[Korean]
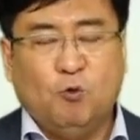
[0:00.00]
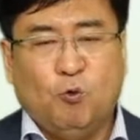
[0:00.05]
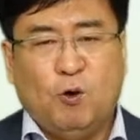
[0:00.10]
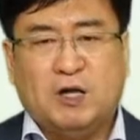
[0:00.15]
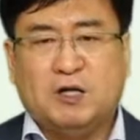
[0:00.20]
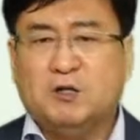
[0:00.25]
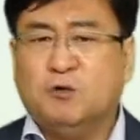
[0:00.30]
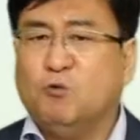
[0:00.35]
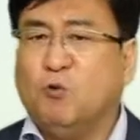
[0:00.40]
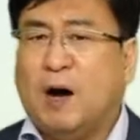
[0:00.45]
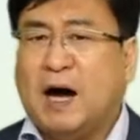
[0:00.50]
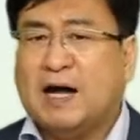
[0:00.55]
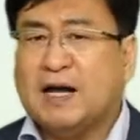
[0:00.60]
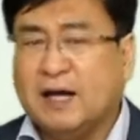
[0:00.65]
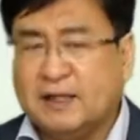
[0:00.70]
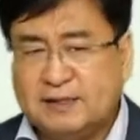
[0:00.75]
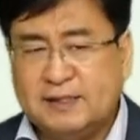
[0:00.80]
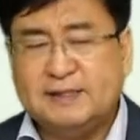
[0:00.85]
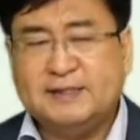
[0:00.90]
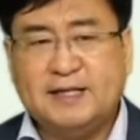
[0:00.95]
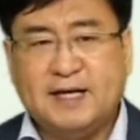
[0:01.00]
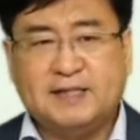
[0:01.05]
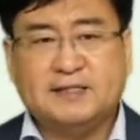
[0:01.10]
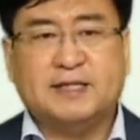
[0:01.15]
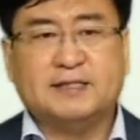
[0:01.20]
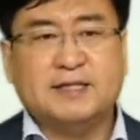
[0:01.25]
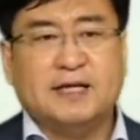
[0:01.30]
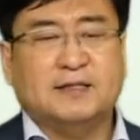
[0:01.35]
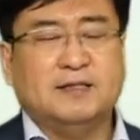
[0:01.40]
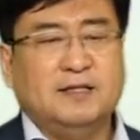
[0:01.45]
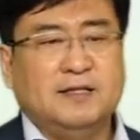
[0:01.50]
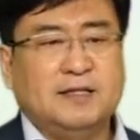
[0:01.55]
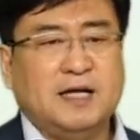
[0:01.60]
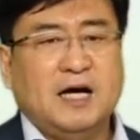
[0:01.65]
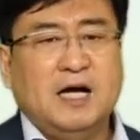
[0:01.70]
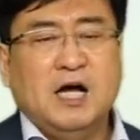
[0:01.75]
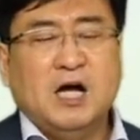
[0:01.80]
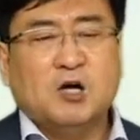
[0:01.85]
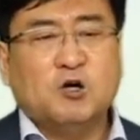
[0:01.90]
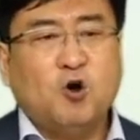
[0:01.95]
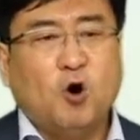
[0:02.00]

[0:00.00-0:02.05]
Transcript: 우리는 왕 같은 제사장들이다.